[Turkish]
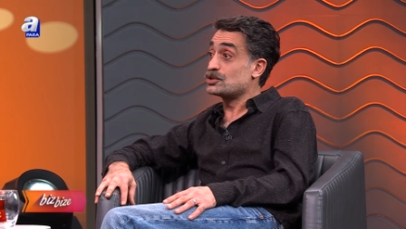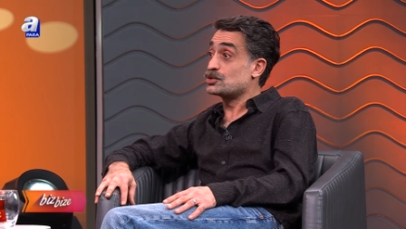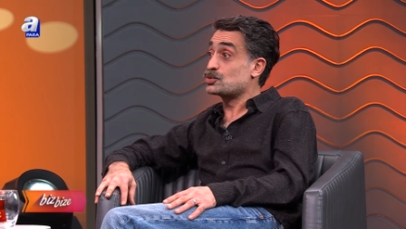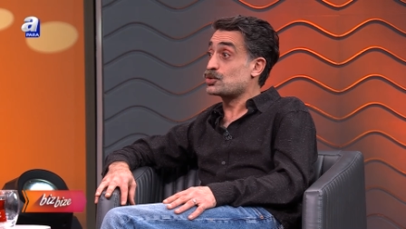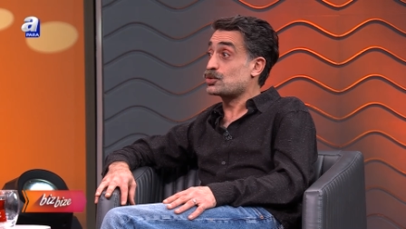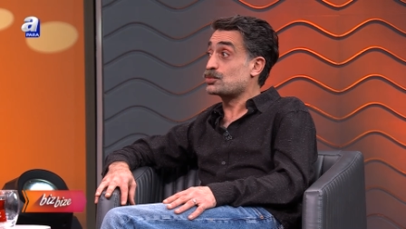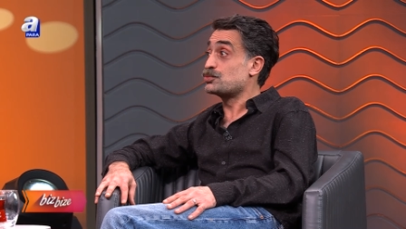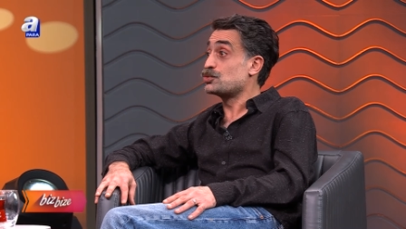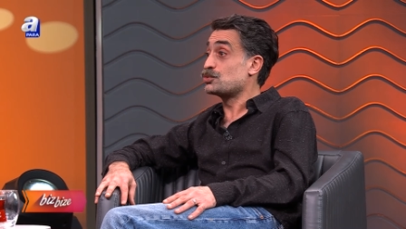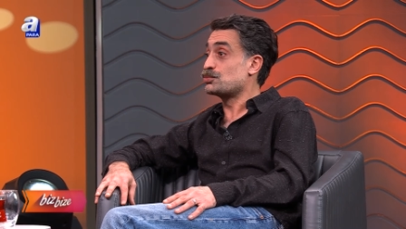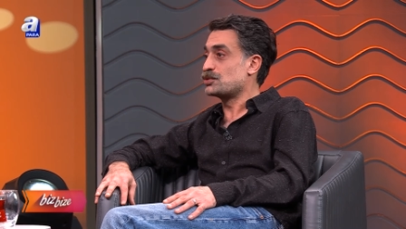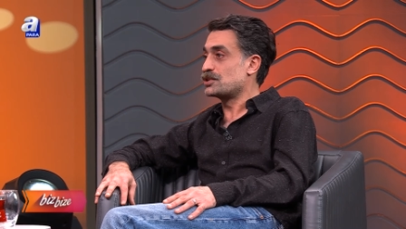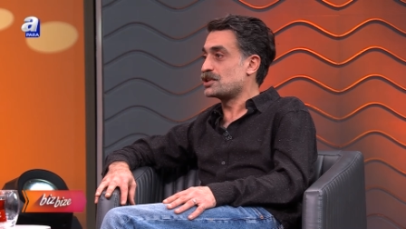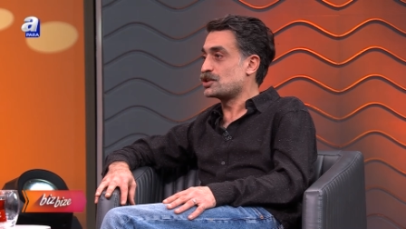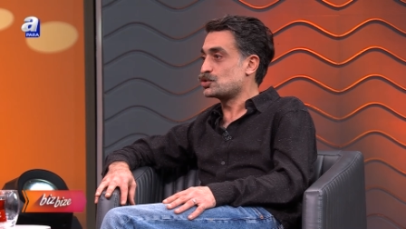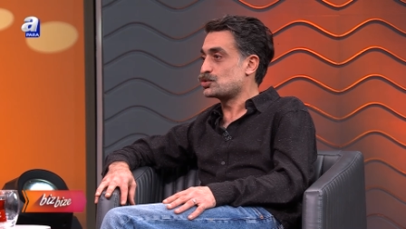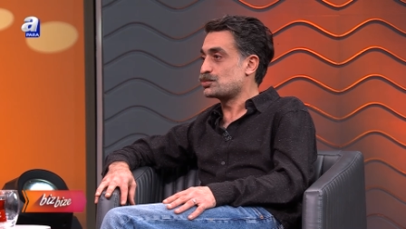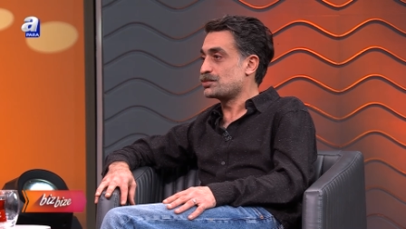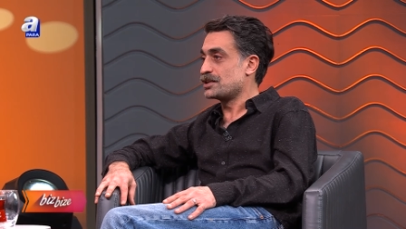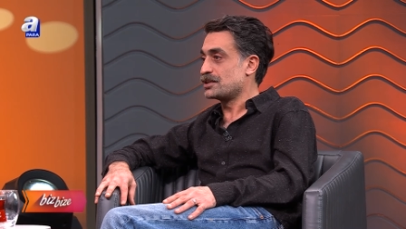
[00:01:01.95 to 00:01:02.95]
çok büyük bir
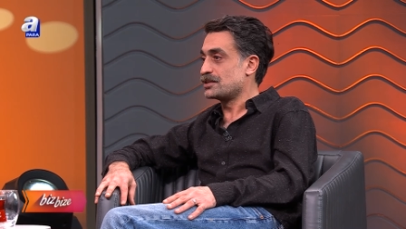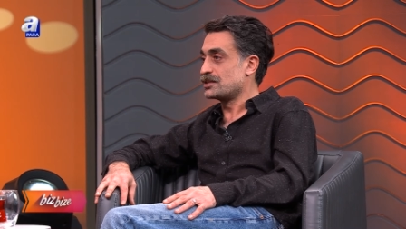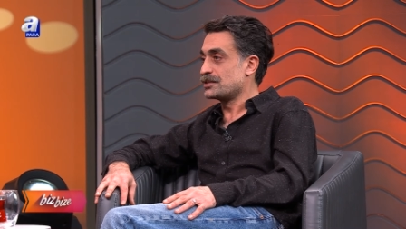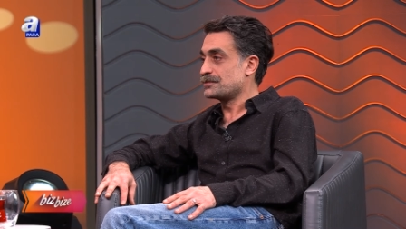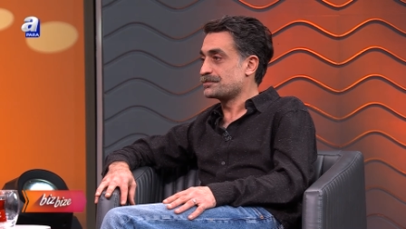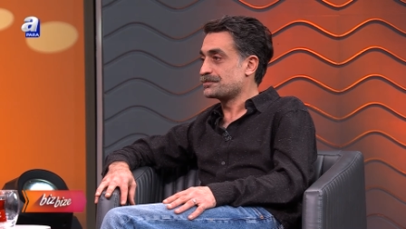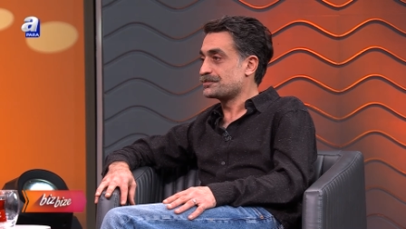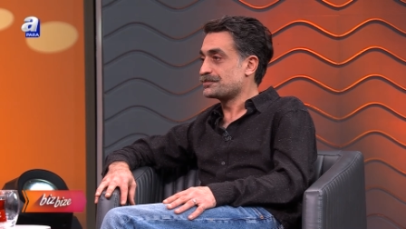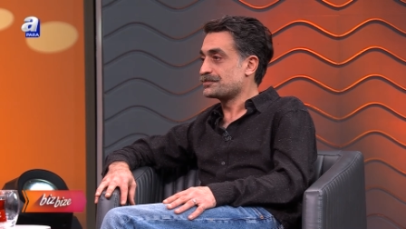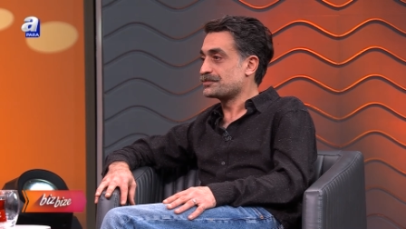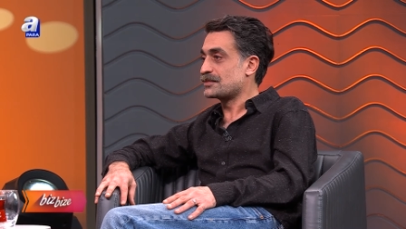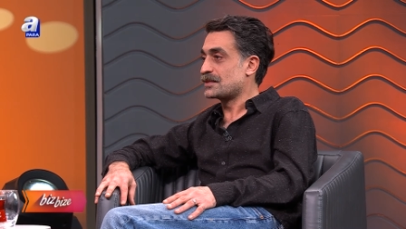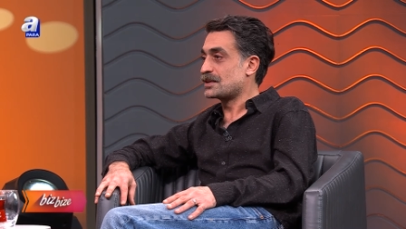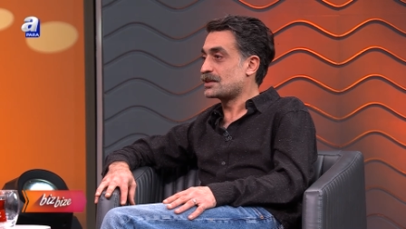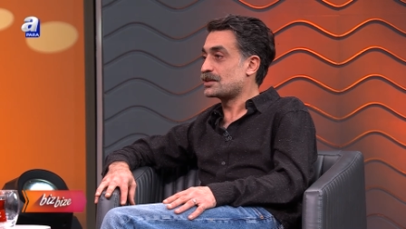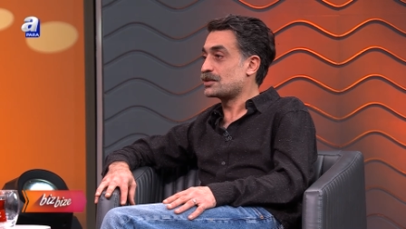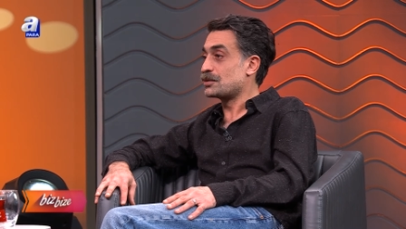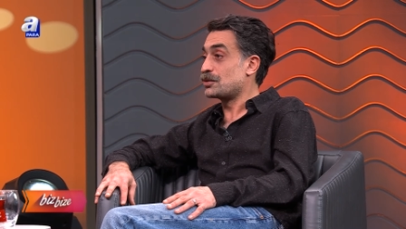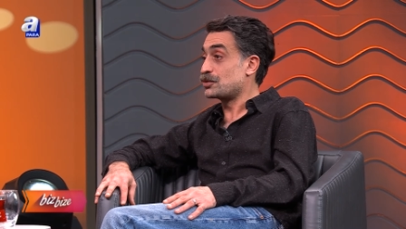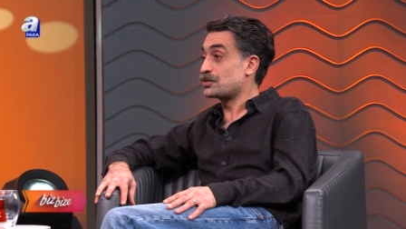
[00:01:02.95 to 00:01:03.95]
tecrübeydi. Ee,
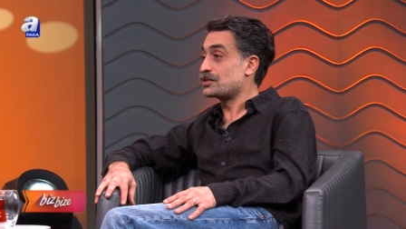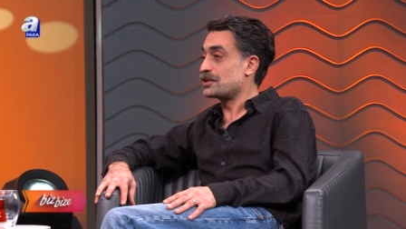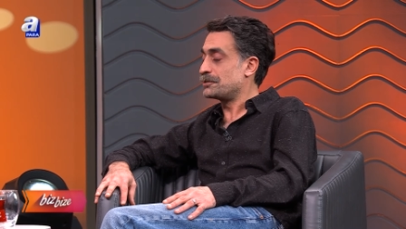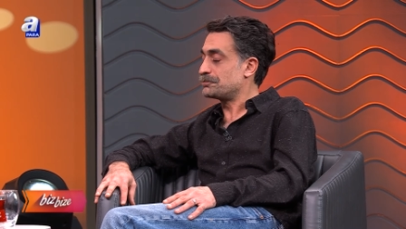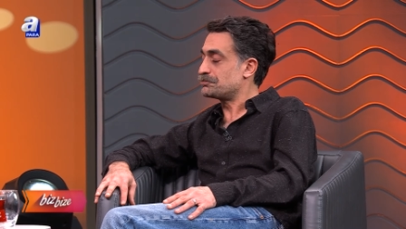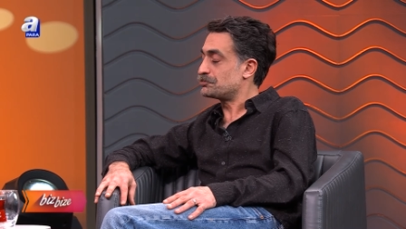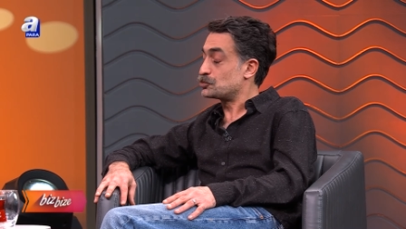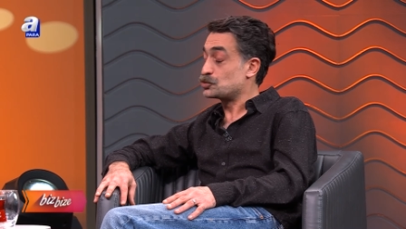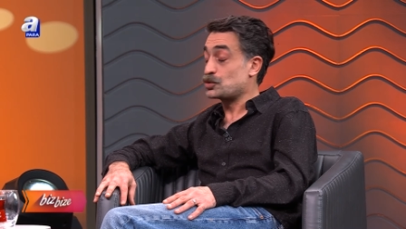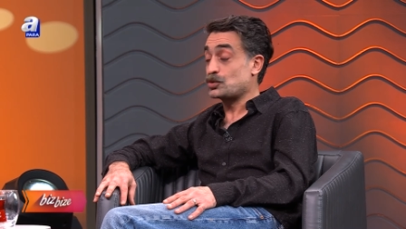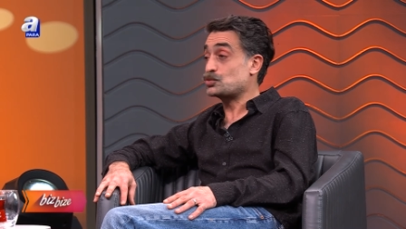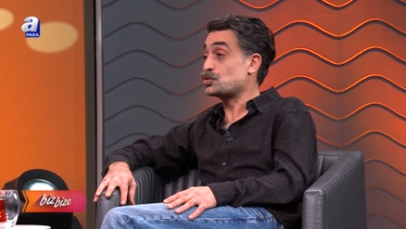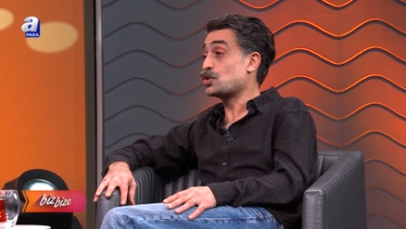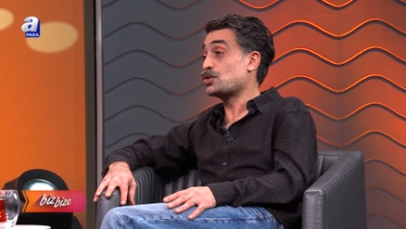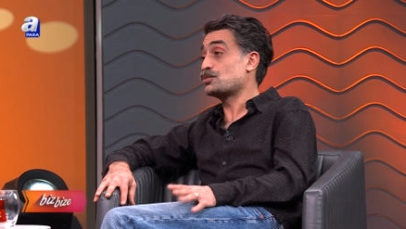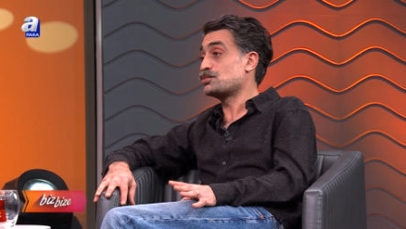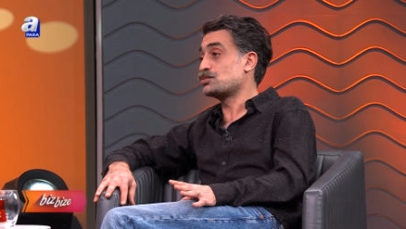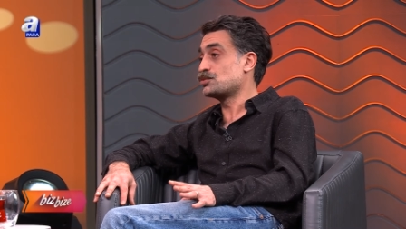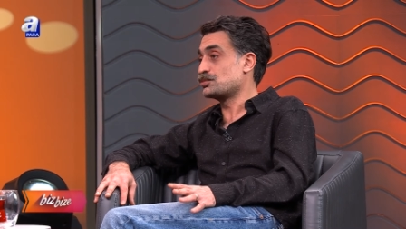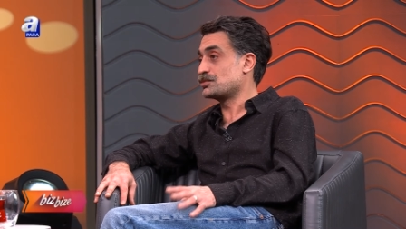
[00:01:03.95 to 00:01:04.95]
orada çok Peki
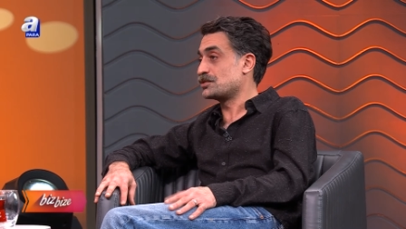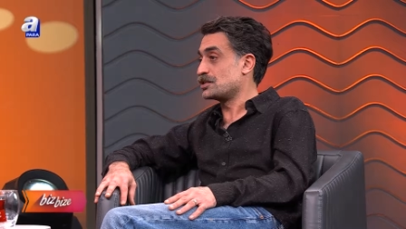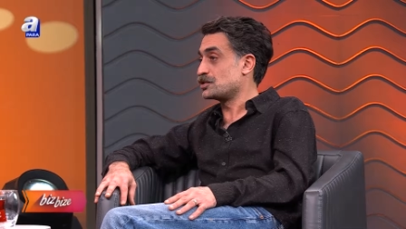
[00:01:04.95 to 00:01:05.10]
çok onun